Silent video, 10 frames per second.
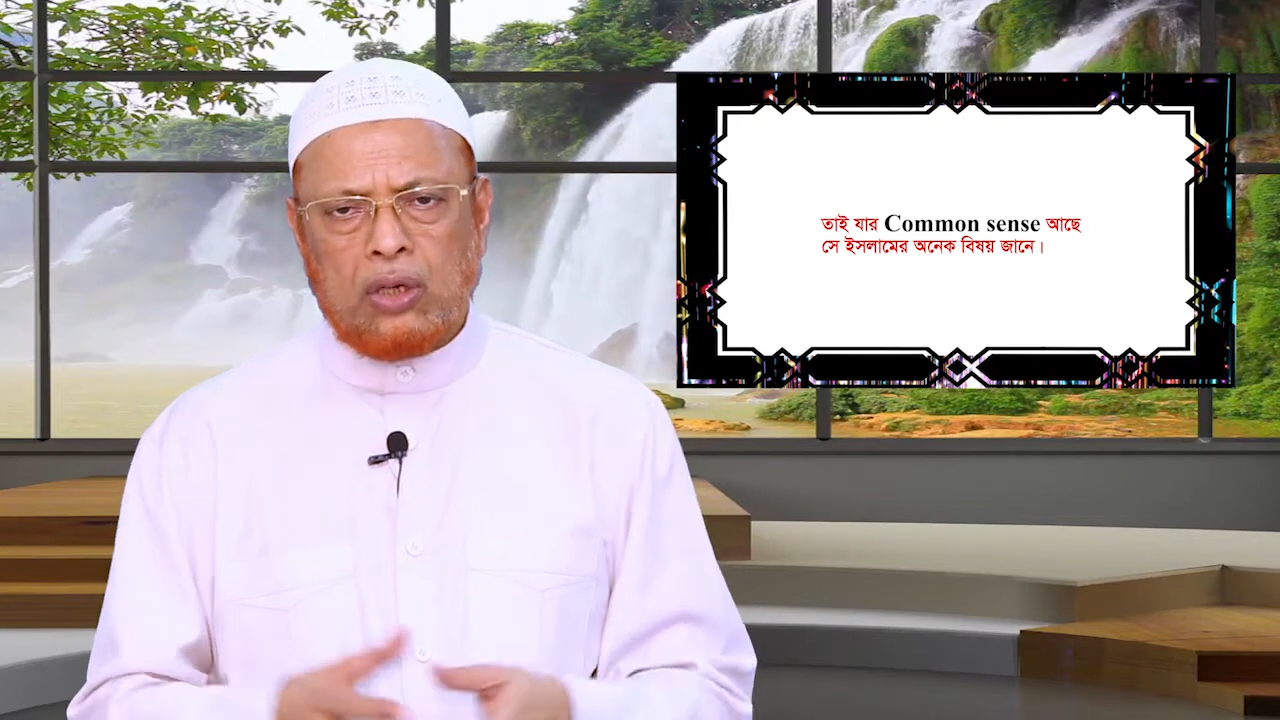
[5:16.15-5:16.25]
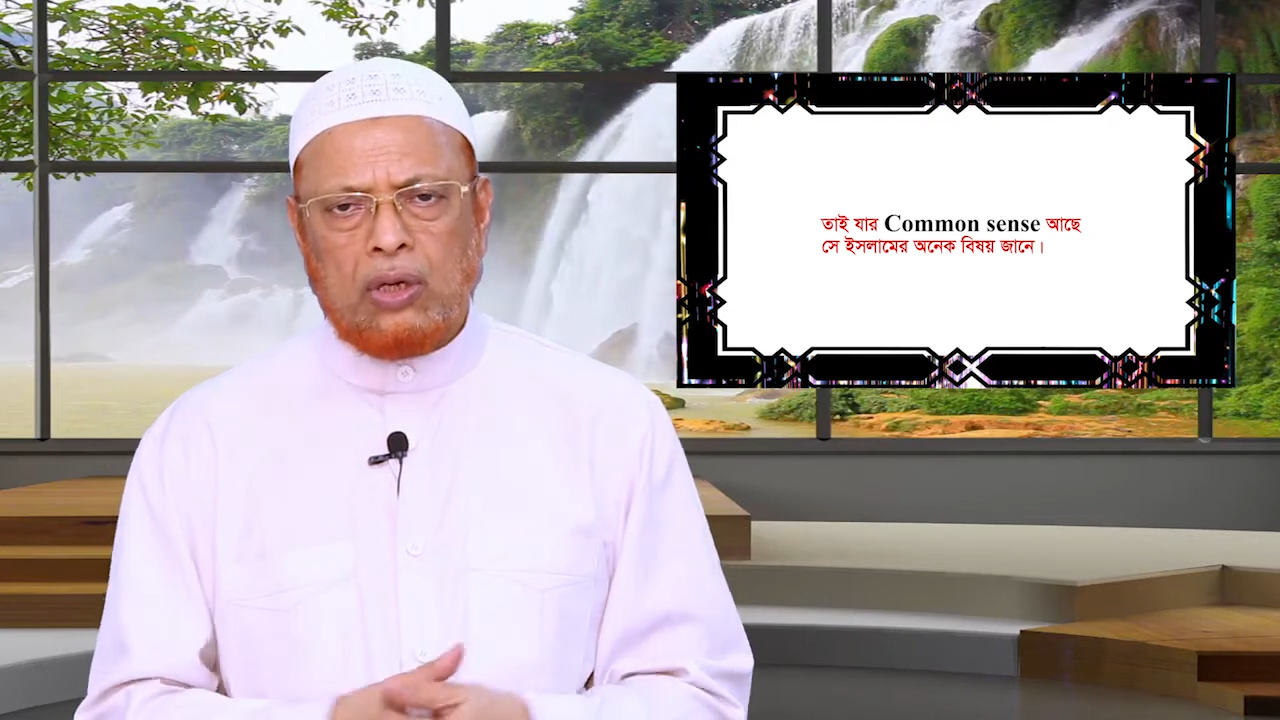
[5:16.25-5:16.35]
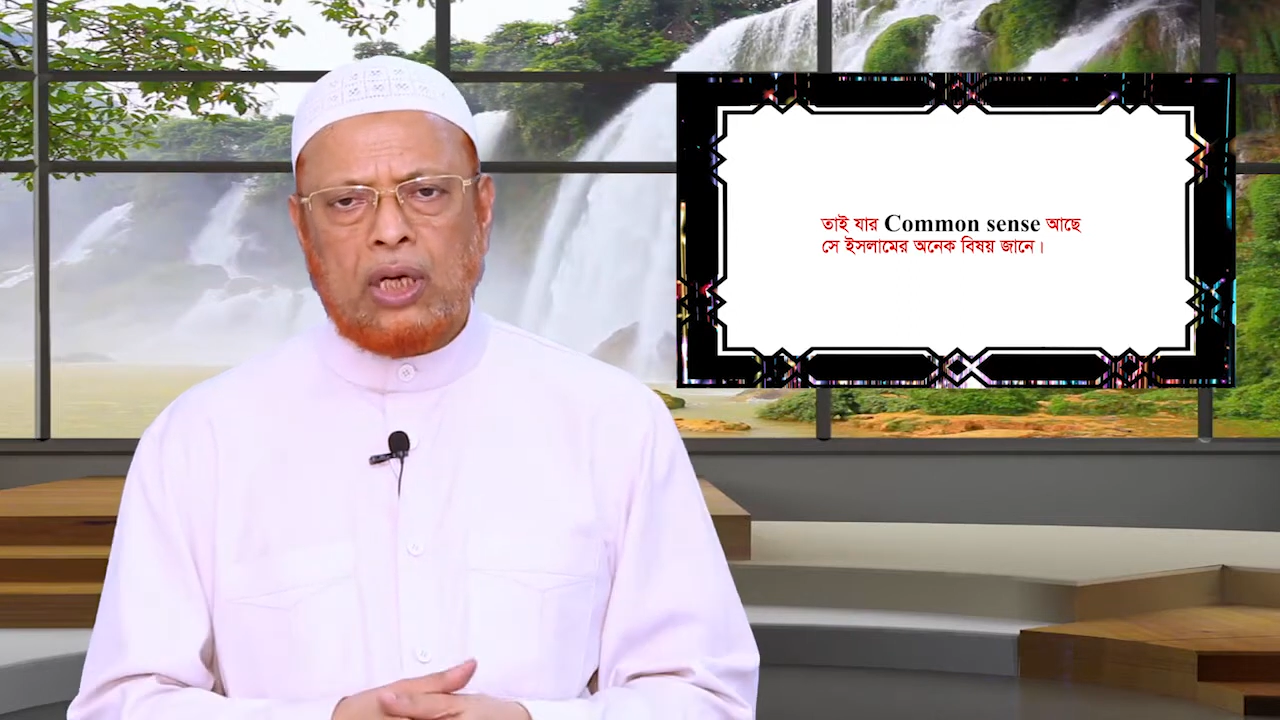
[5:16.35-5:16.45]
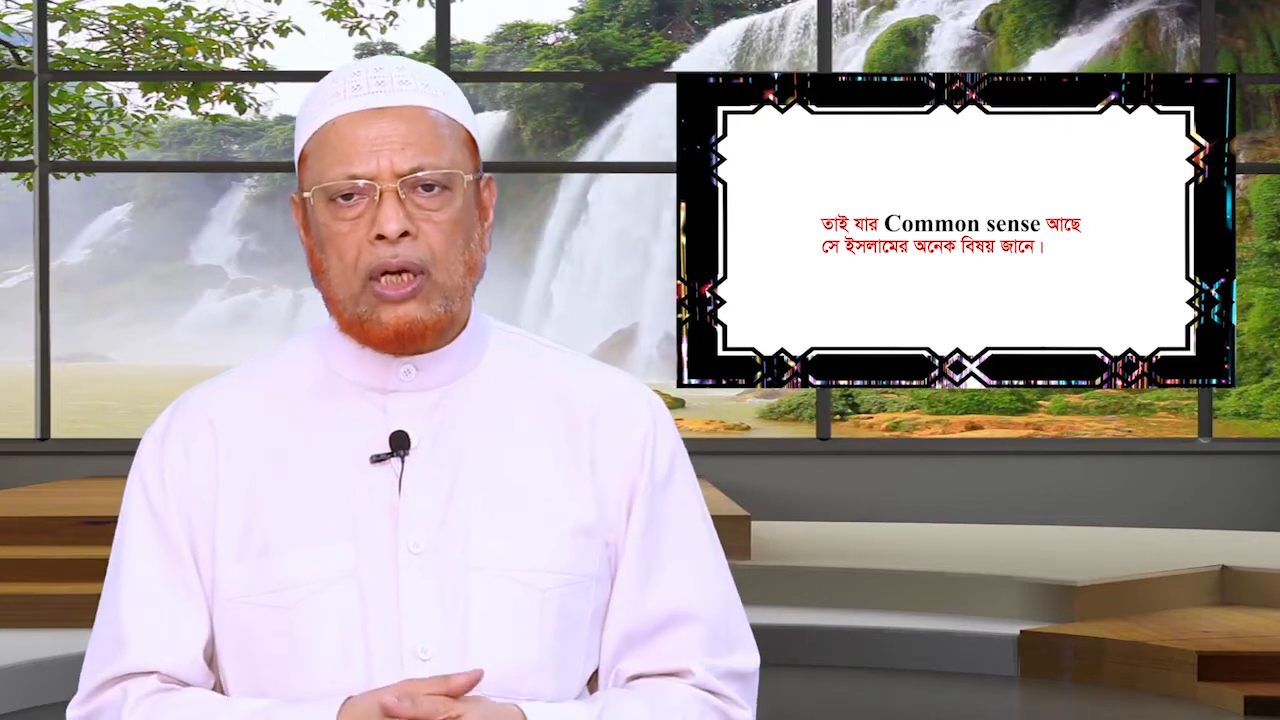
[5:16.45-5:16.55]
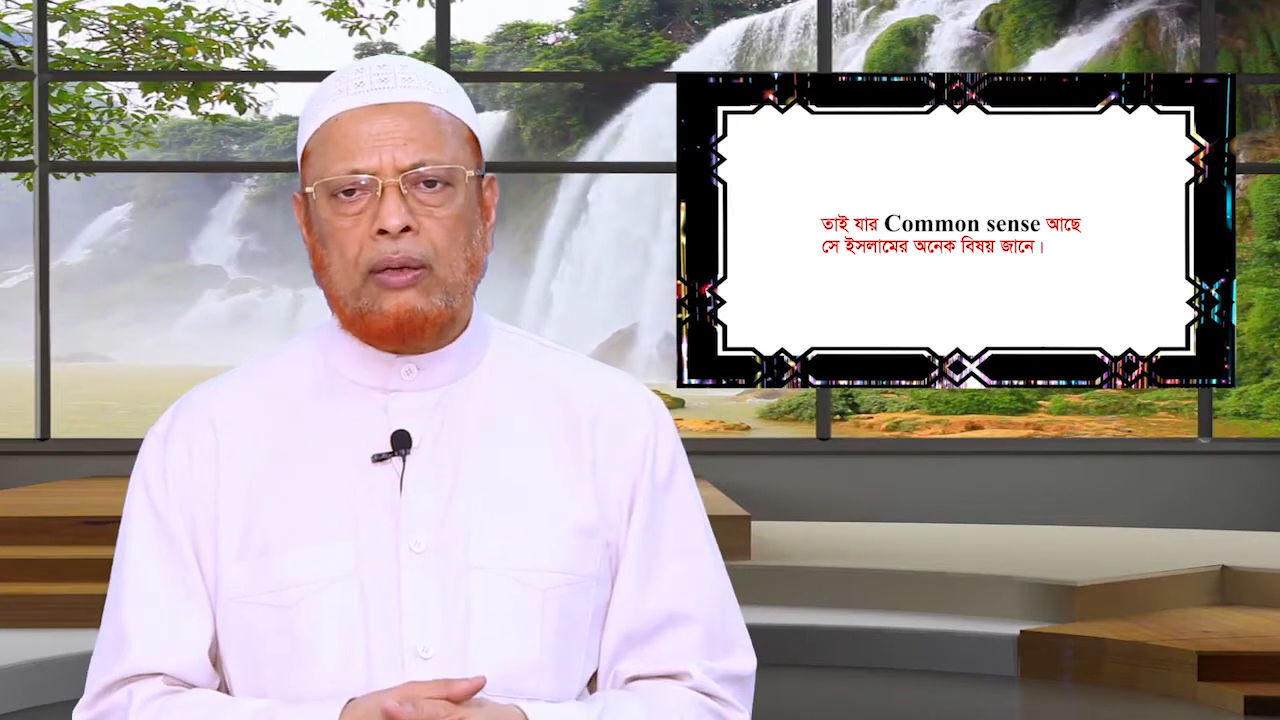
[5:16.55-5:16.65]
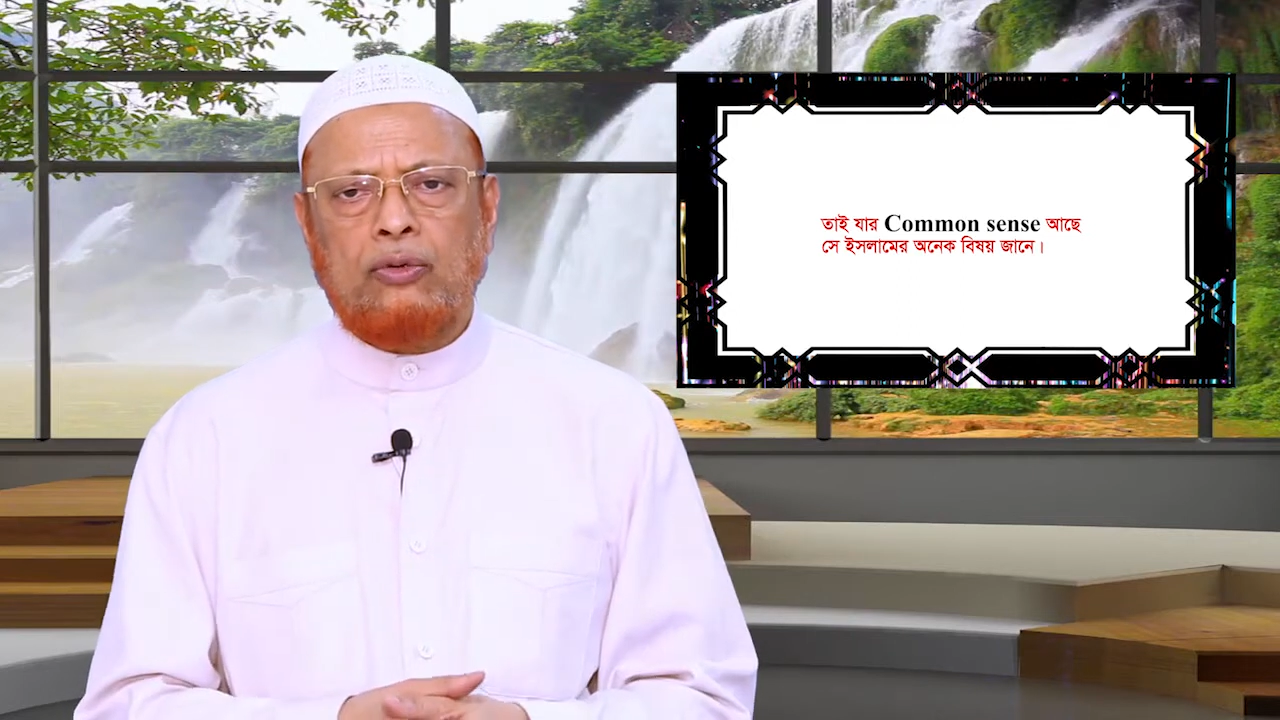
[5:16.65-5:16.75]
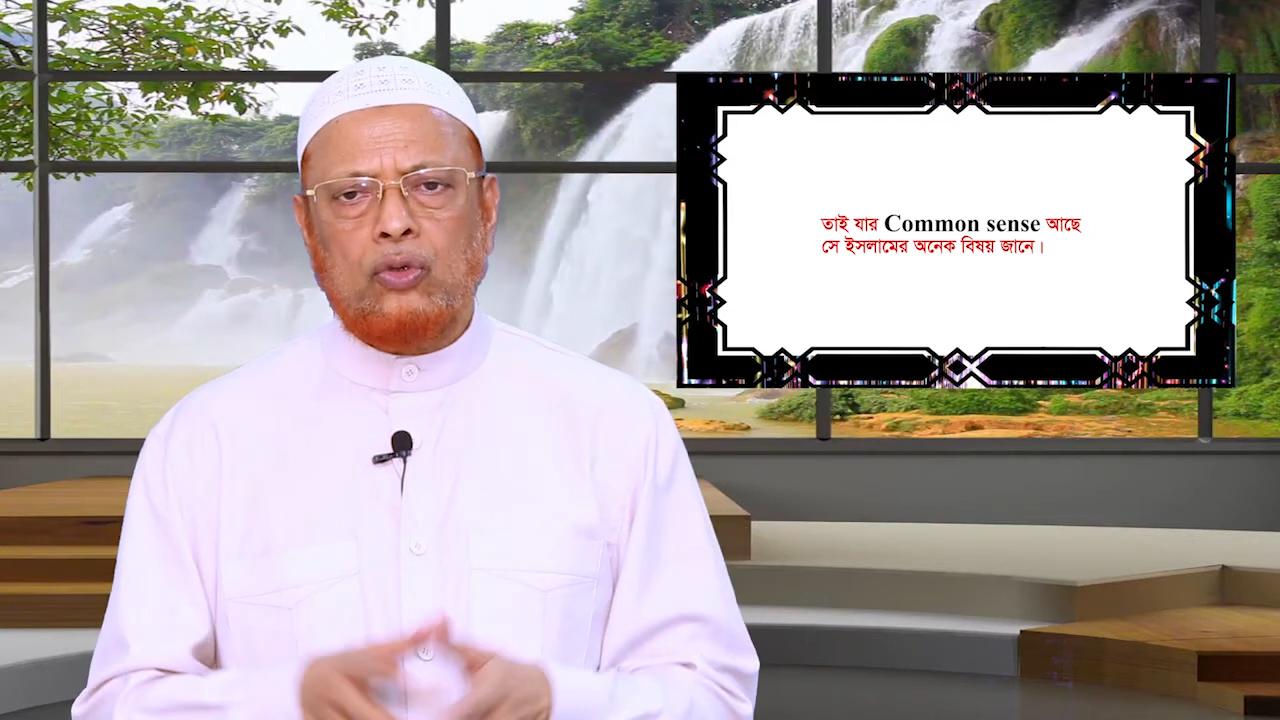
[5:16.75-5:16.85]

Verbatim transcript: খাওয়া খারাপ